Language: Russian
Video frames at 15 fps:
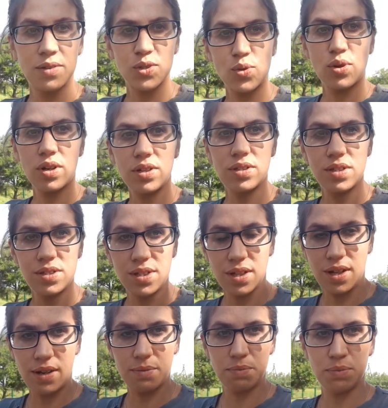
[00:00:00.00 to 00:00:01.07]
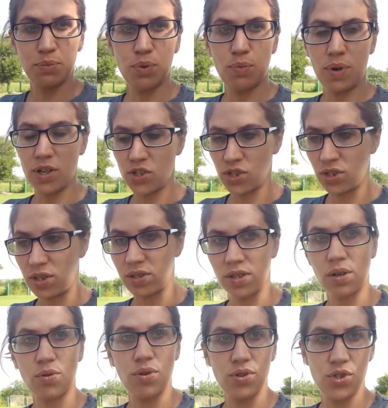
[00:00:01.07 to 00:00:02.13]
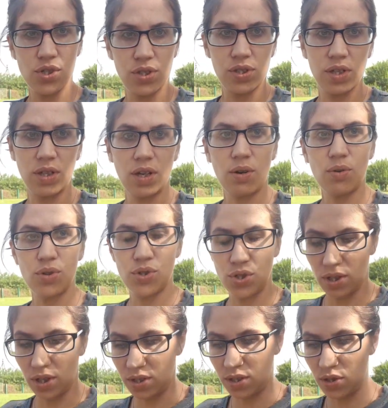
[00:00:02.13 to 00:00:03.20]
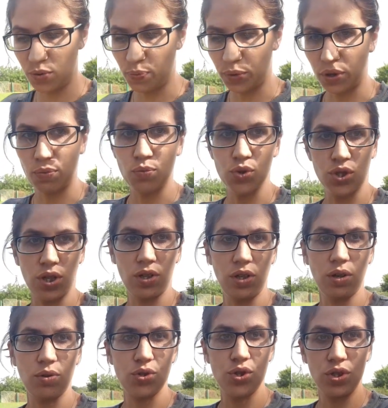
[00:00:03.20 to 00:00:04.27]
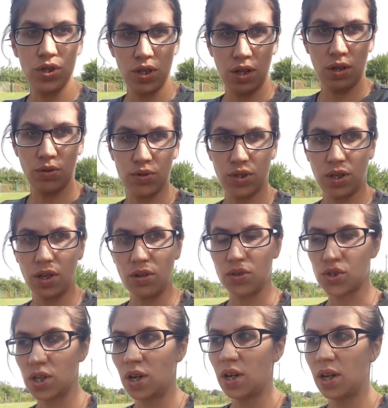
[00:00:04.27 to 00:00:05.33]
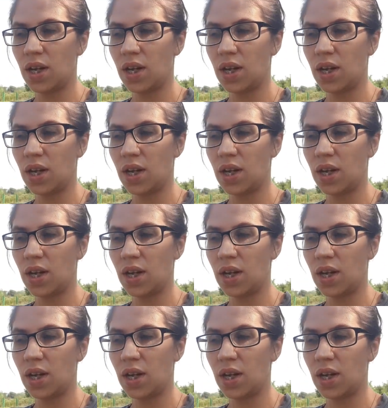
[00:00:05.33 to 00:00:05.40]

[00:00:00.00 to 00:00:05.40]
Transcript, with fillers: Скоро эти дела бумажные закончатся, я очень надеюсь, потому что от них очень сильно устаешь.